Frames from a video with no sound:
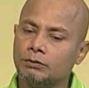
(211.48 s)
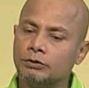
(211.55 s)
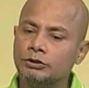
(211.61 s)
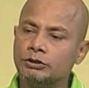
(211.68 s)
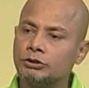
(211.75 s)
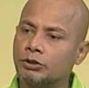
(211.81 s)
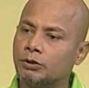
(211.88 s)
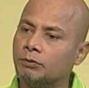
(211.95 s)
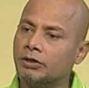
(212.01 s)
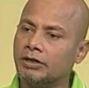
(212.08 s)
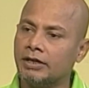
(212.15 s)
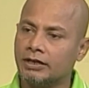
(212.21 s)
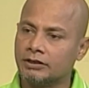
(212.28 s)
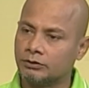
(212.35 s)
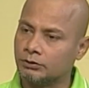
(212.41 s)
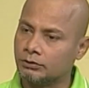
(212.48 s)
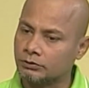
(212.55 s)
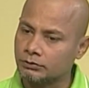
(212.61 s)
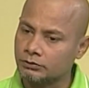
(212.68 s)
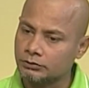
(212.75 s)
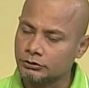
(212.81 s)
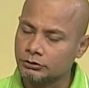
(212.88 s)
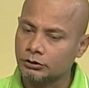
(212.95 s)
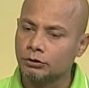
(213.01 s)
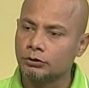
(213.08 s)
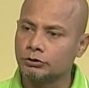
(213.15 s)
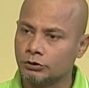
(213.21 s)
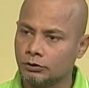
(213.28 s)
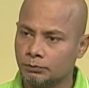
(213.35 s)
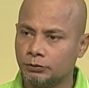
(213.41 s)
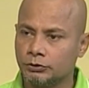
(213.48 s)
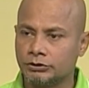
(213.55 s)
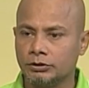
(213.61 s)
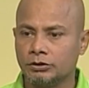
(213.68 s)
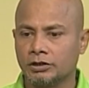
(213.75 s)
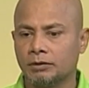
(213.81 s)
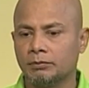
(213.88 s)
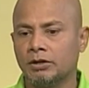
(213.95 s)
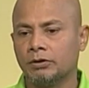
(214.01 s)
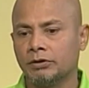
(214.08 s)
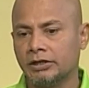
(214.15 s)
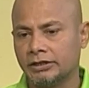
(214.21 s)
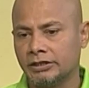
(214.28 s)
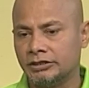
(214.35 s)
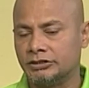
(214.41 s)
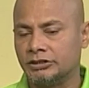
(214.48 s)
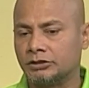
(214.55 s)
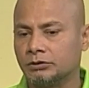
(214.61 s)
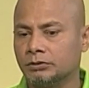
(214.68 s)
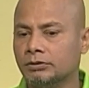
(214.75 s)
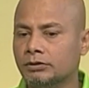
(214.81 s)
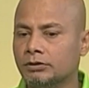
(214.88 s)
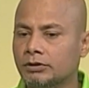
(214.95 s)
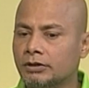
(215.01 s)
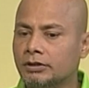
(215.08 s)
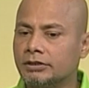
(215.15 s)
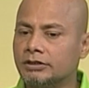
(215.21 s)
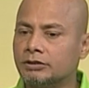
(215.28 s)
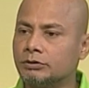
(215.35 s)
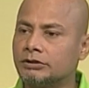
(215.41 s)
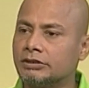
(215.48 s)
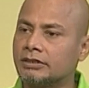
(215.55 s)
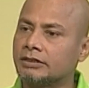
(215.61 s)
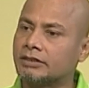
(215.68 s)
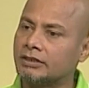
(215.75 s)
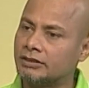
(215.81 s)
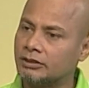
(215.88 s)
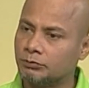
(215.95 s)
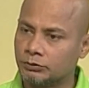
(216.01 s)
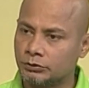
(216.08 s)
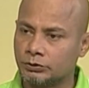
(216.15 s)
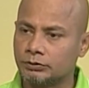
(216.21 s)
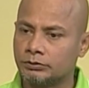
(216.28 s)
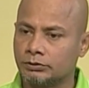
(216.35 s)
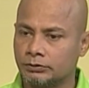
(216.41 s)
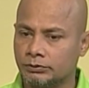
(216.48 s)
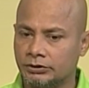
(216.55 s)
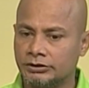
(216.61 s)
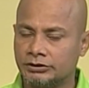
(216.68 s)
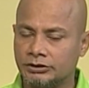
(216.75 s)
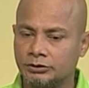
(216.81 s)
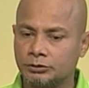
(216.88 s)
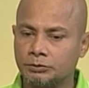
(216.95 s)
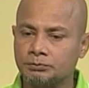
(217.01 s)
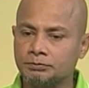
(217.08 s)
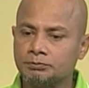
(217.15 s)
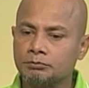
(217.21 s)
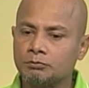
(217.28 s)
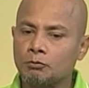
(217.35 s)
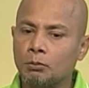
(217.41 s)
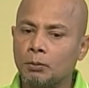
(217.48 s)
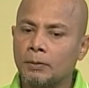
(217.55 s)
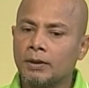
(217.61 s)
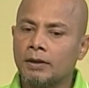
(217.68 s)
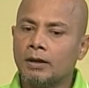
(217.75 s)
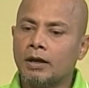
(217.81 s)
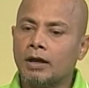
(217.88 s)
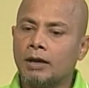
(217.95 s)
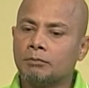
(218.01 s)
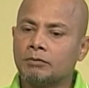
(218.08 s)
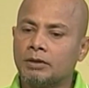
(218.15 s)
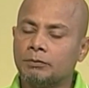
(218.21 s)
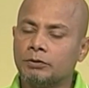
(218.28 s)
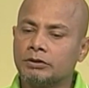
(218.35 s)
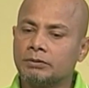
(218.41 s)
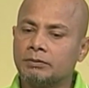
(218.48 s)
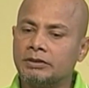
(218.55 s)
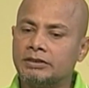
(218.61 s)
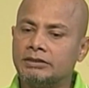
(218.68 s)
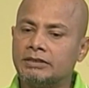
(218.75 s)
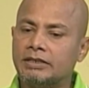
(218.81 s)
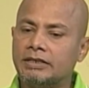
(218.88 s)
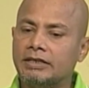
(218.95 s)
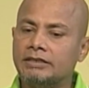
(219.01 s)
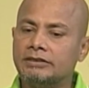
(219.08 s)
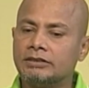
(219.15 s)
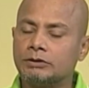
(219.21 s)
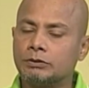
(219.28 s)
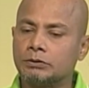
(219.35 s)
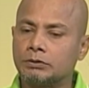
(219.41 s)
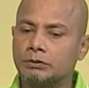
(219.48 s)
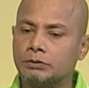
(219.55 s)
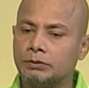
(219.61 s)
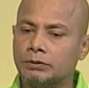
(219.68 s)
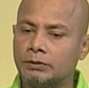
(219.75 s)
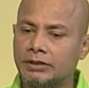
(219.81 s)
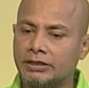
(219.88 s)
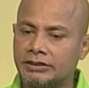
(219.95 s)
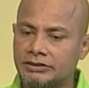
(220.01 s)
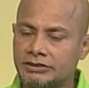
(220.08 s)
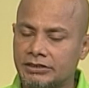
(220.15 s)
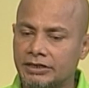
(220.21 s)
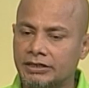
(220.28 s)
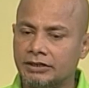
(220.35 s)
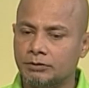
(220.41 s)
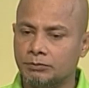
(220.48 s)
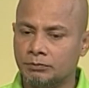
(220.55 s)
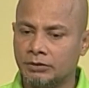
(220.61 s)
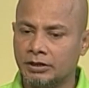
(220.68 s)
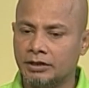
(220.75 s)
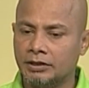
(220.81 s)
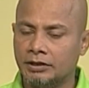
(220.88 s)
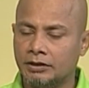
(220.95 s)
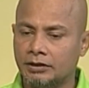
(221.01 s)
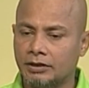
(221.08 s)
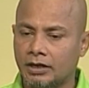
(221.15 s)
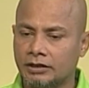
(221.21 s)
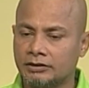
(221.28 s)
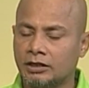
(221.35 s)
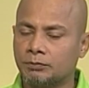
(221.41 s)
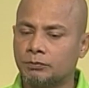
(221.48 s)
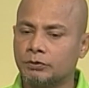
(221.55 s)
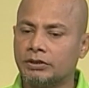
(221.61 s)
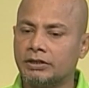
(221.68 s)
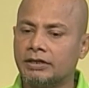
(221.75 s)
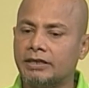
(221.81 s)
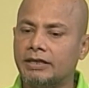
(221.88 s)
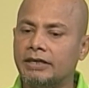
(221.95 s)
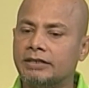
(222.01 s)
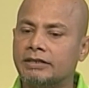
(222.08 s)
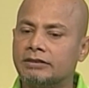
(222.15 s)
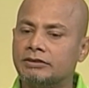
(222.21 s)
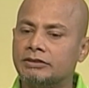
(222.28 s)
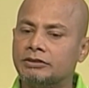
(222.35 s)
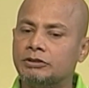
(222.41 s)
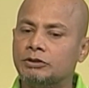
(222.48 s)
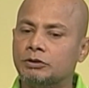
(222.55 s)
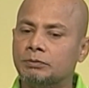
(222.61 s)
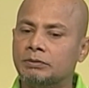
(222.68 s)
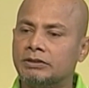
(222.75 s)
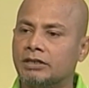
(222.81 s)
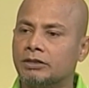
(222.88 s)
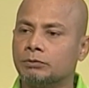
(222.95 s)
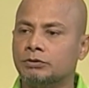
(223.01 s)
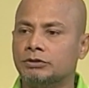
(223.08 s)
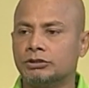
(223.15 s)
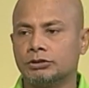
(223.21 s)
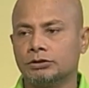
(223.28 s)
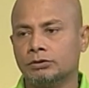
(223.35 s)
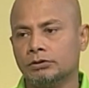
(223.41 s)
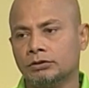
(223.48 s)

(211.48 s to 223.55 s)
ওই সময়ে এত সহজলভ্য ছিল না বা অনেকেই যেত কিন্তু সেটা তাদের মতো করে যেত আমরা বলতে পারি যে এই যে তথ্য একচে মানে আদান প্রদান এই ক্ষেত্রে টিওবি তার উদ্দেশ্য